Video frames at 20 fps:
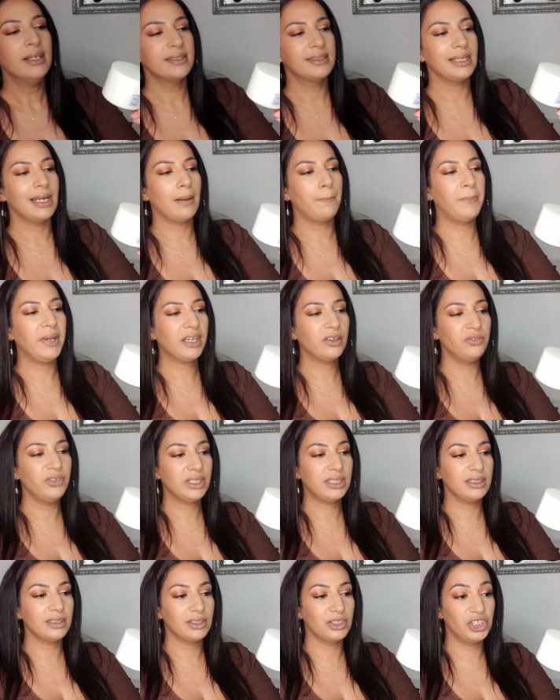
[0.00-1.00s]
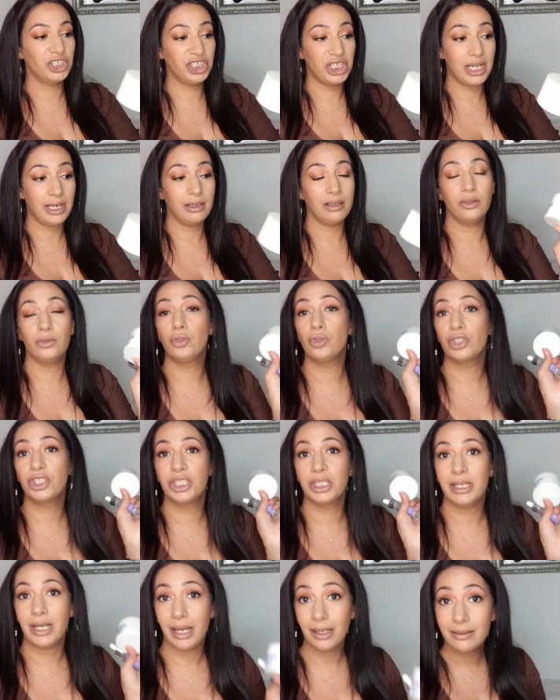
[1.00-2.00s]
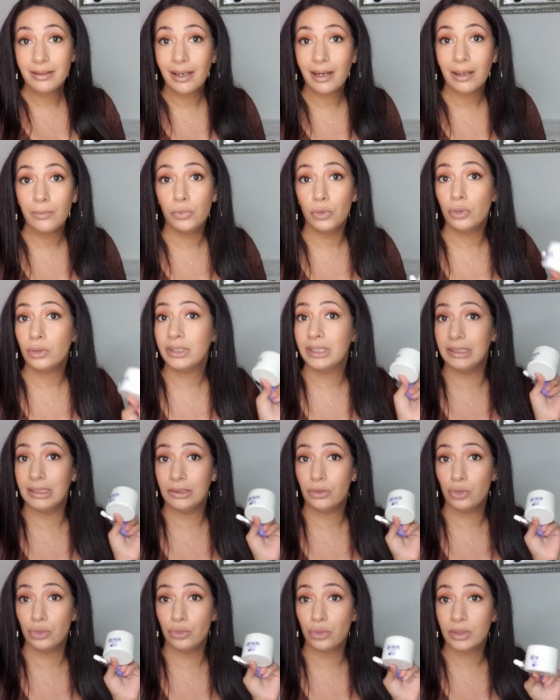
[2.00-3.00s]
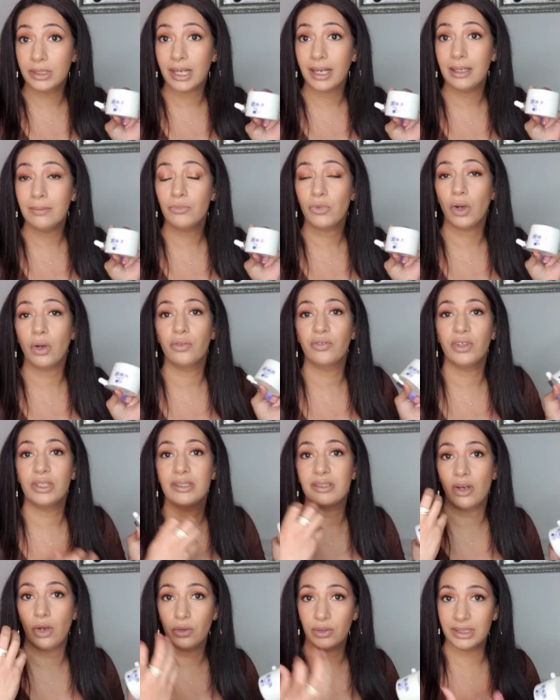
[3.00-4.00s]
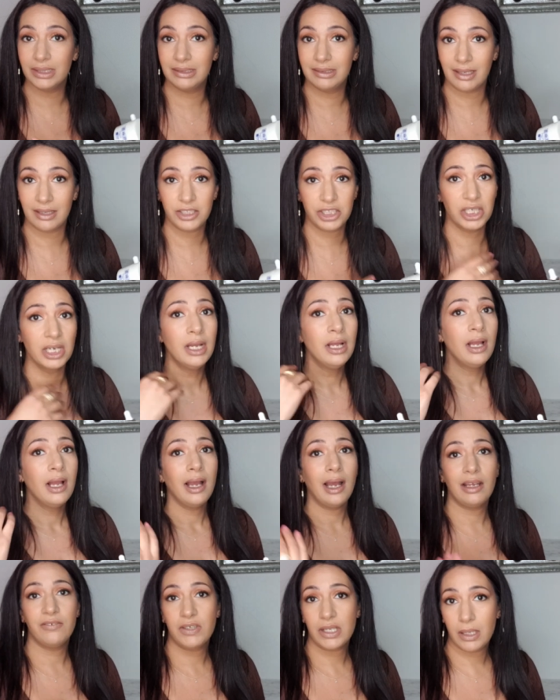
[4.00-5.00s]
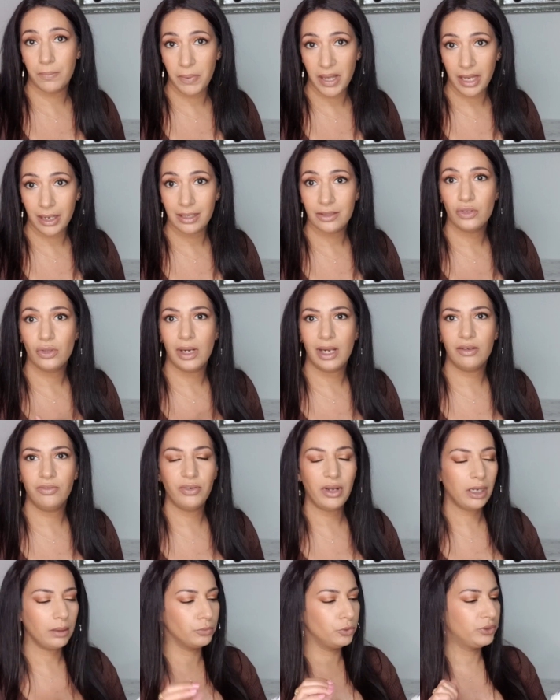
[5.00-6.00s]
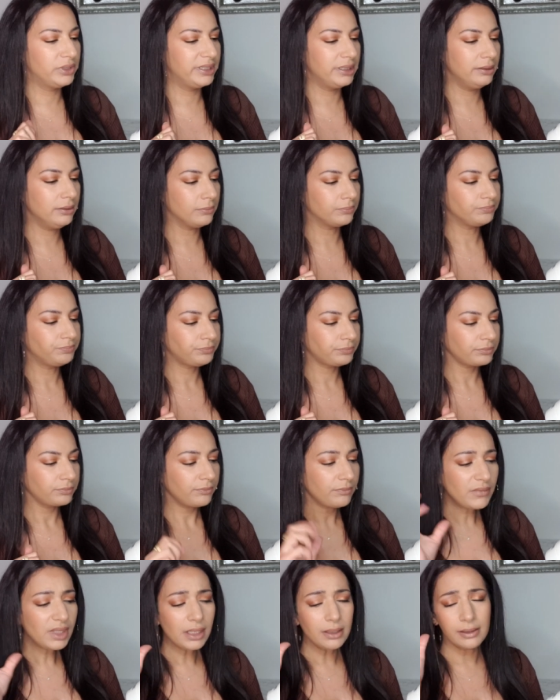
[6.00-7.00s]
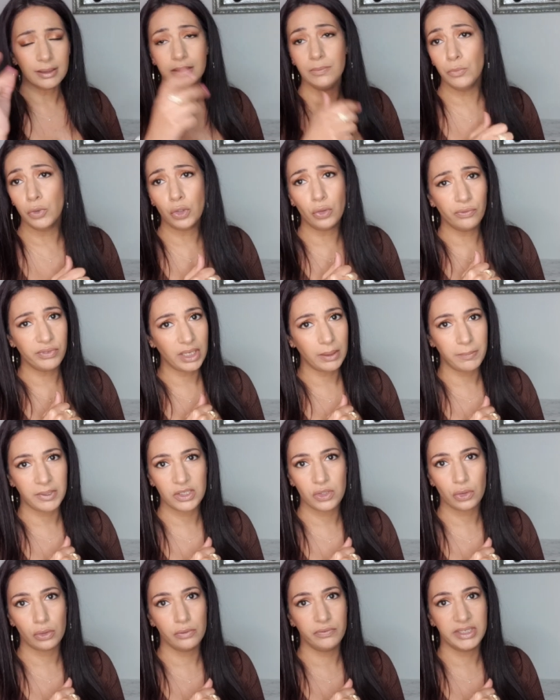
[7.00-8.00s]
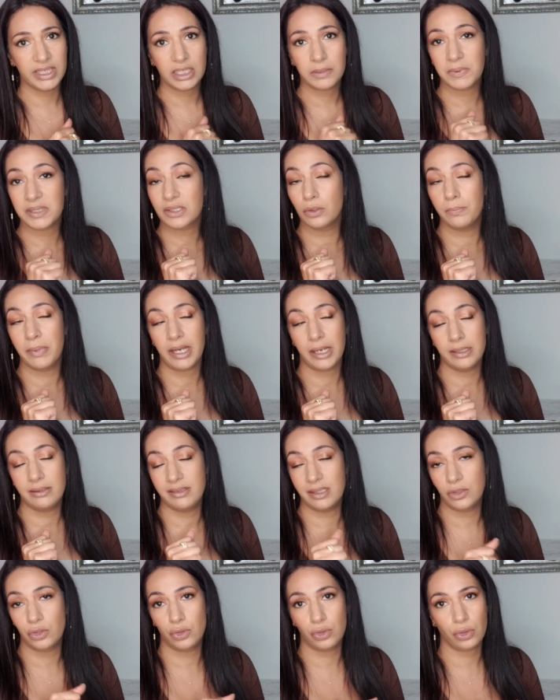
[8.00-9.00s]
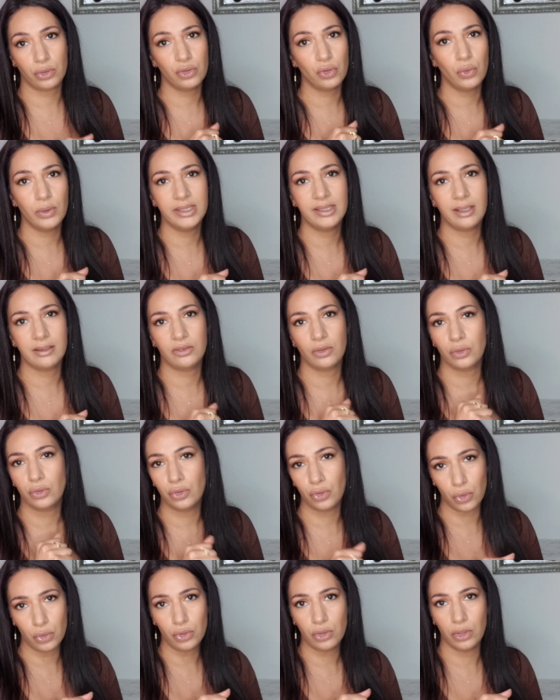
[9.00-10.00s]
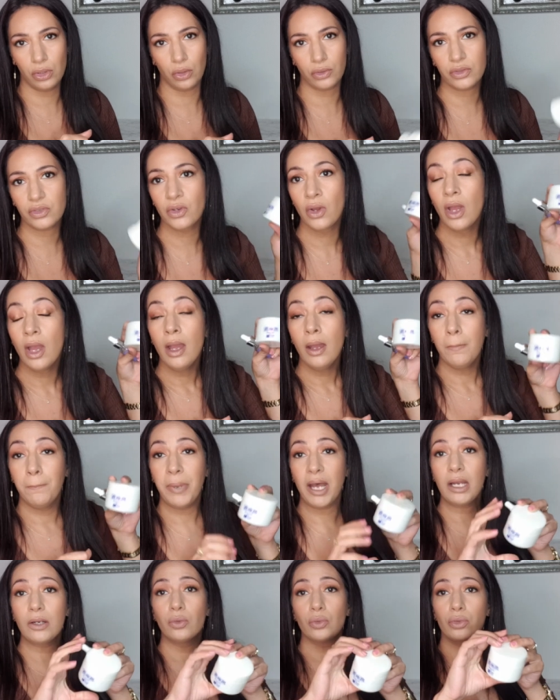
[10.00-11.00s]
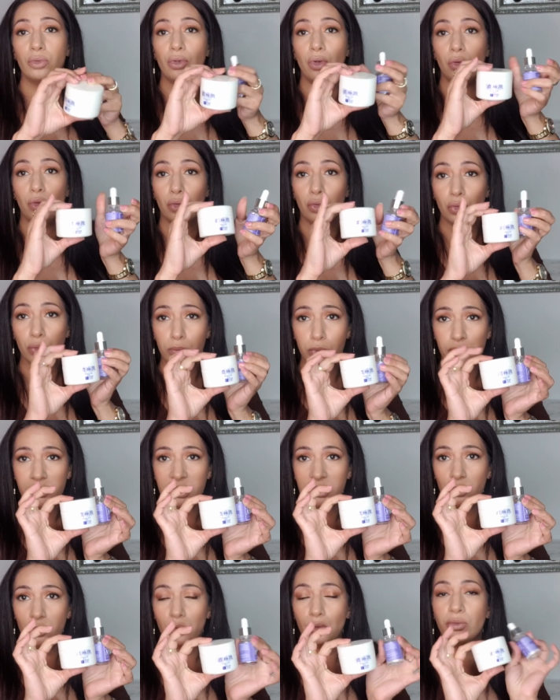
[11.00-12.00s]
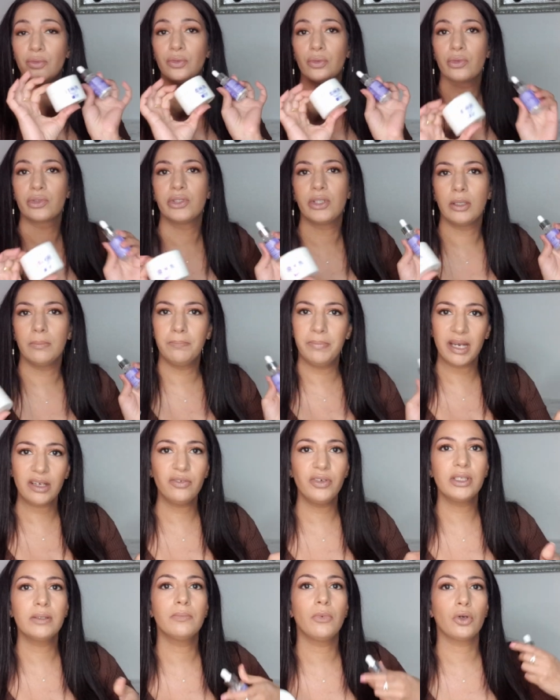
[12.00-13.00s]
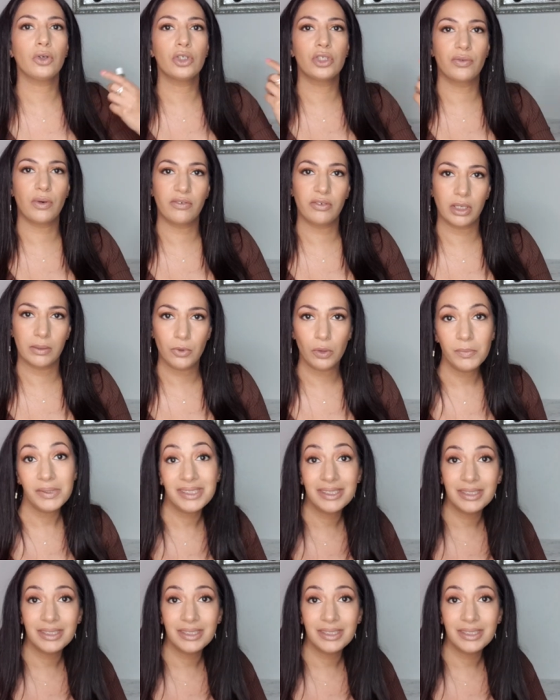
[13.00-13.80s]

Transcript: C'est la Perfect Gel de chez Adalabo qui est une crème en fait anti-tache avec pareil de l'alpha-arbutine qui ne me convient pas sur le visage parce que pareil, texture trop hydratante, trop collante. Par contre, le combo des deux fonctionne parfaitement. Je vois vraiment mes